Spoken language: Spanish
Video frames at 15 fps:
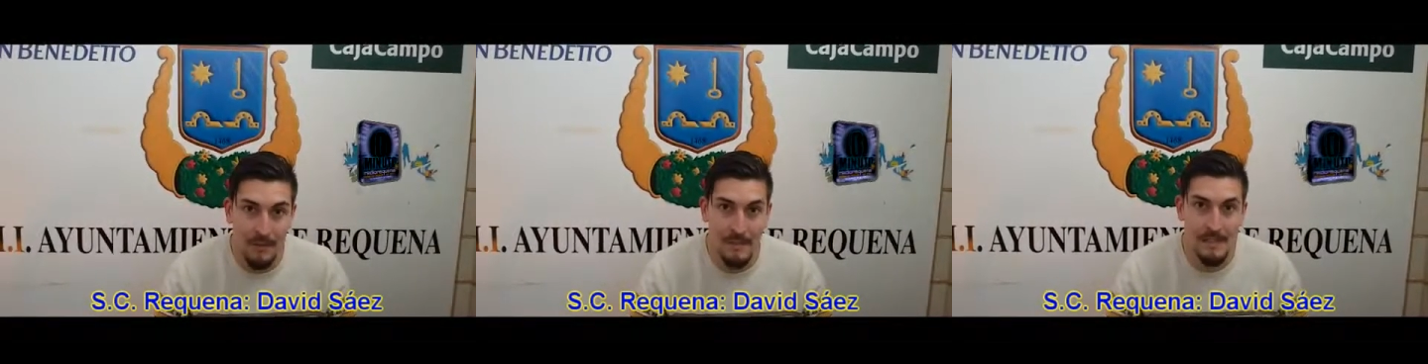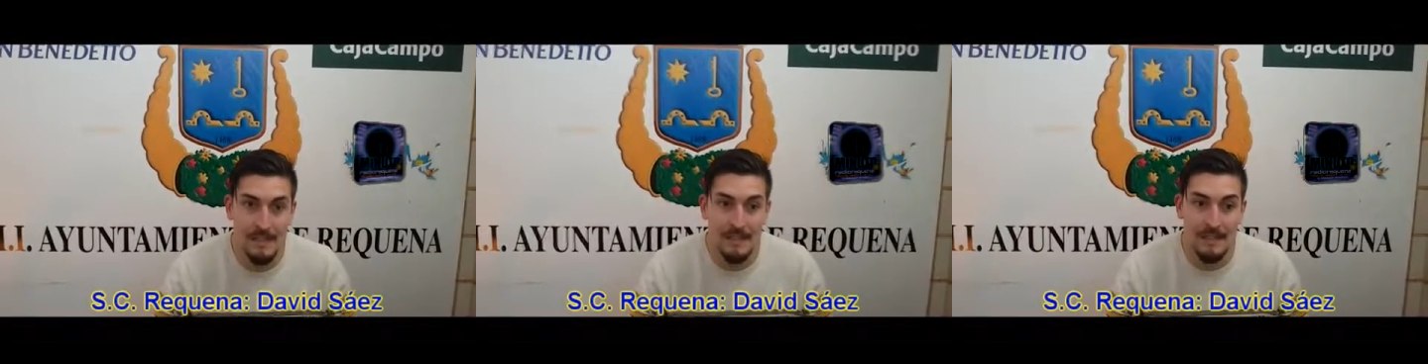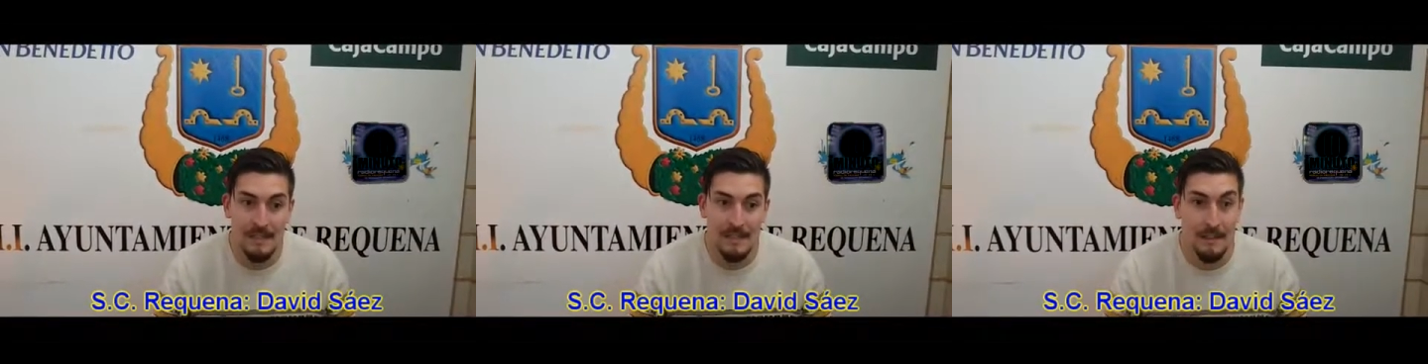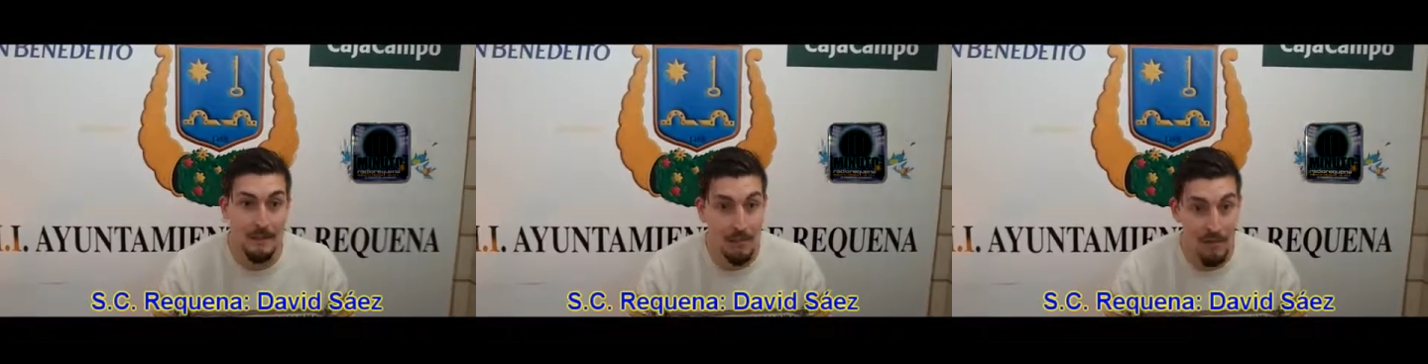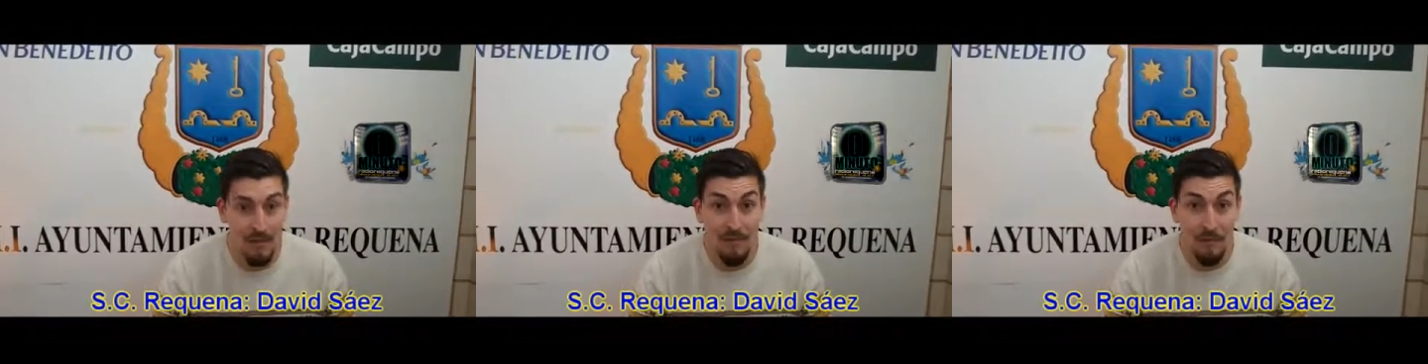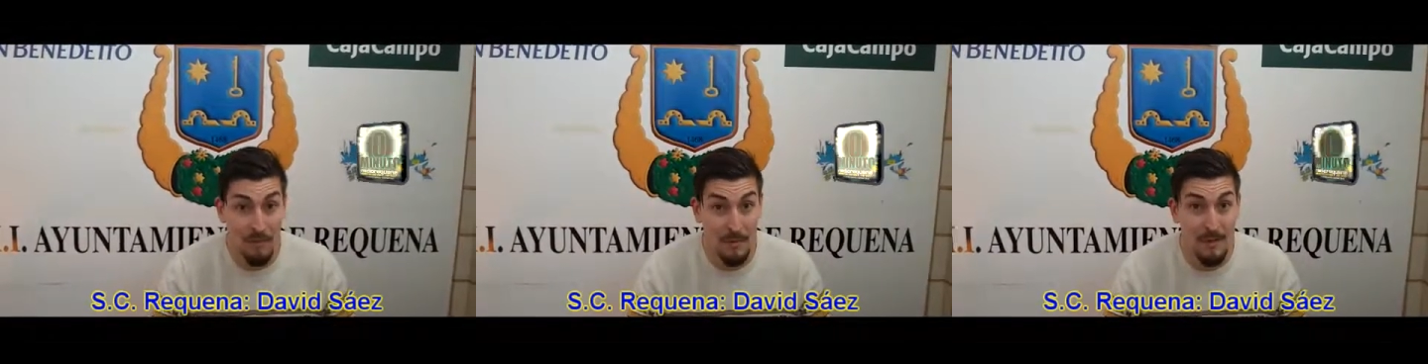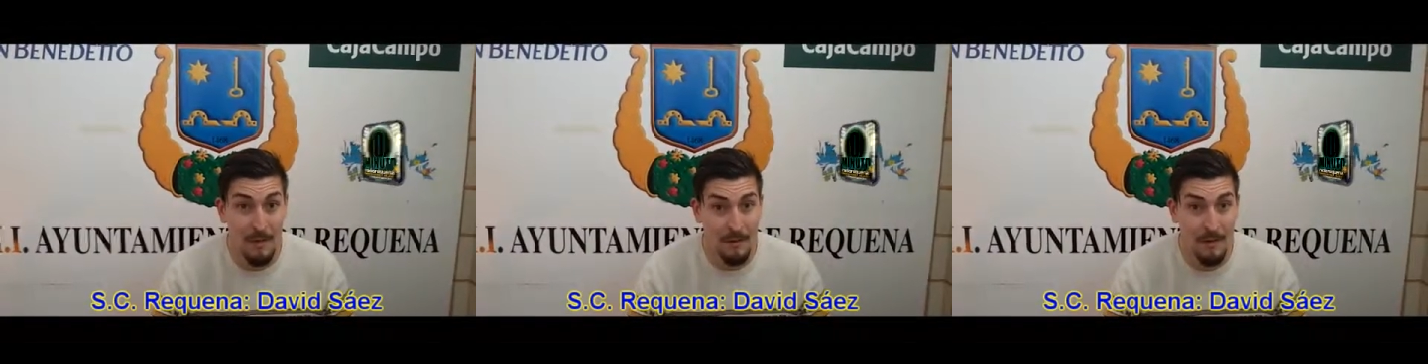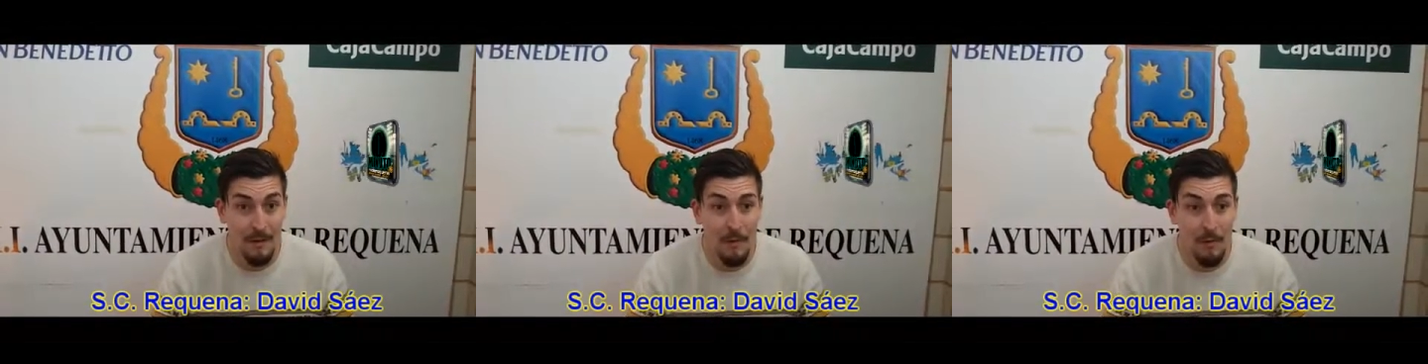Eh, de todas formas,
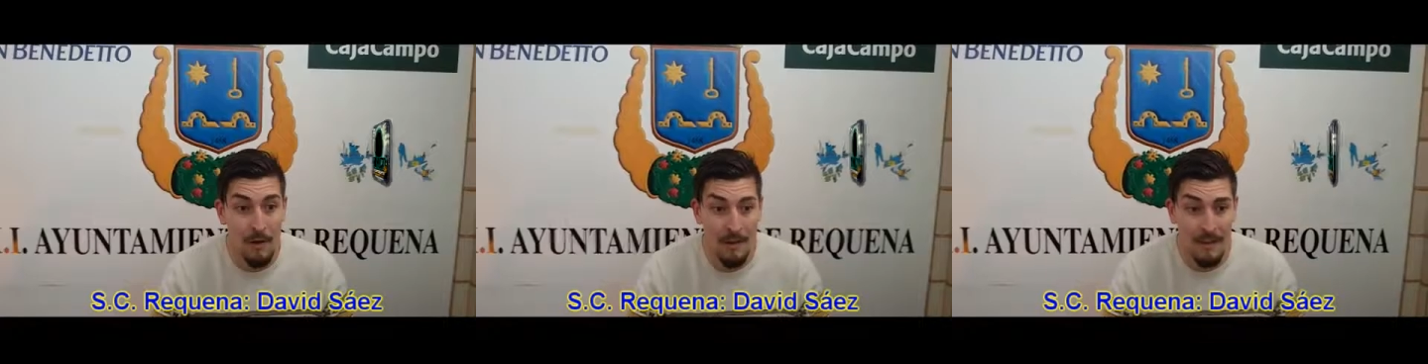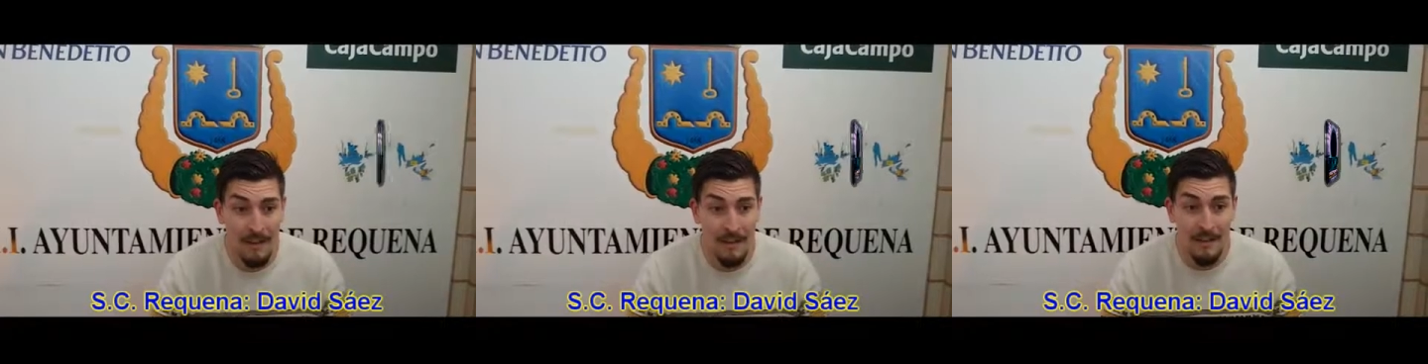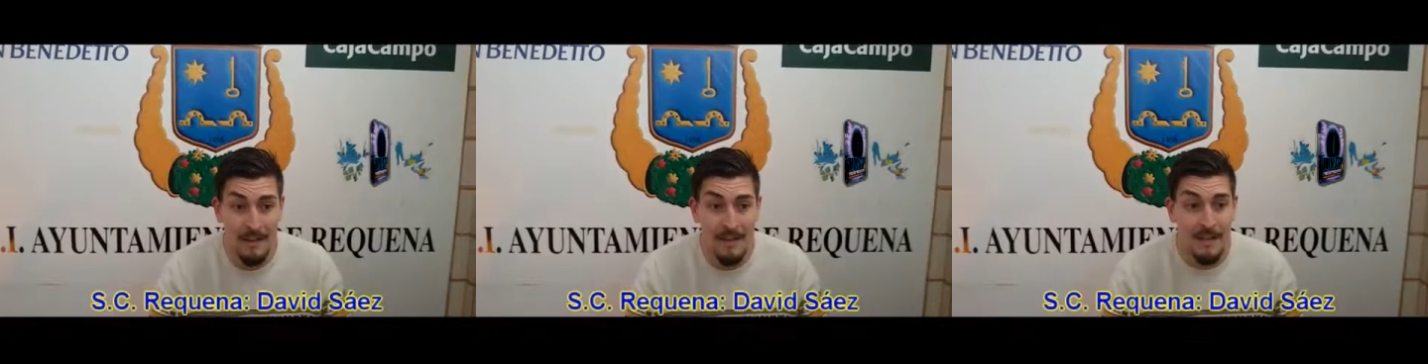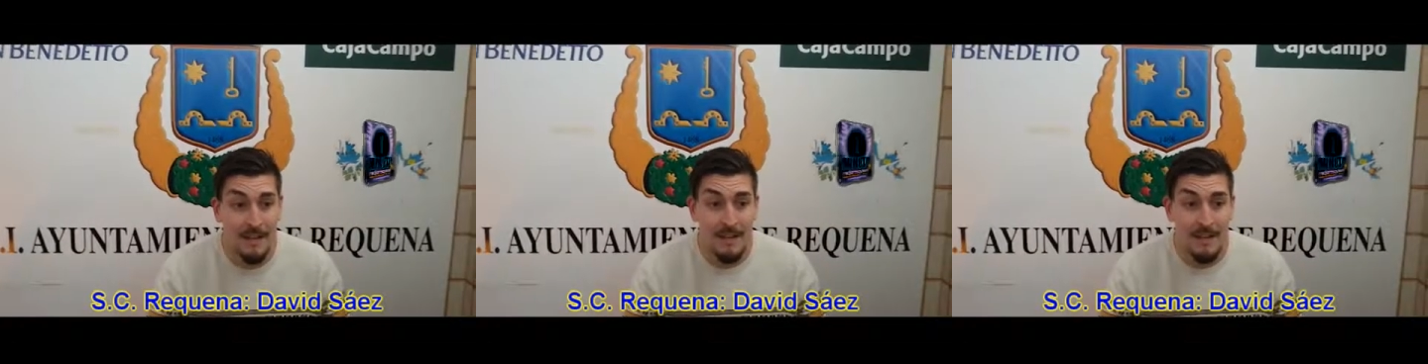esa jugada,